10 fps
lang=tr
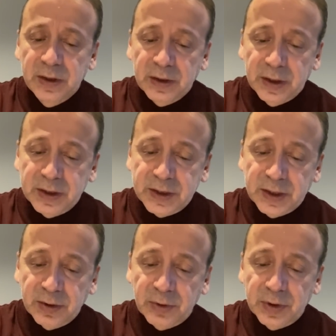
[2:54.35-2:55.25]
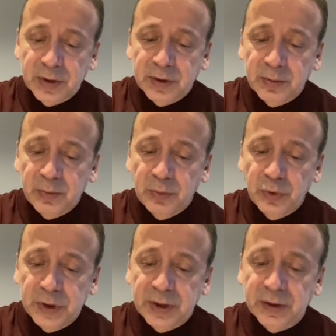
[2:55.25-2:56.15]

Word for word: Galatasaray'a göre bu iki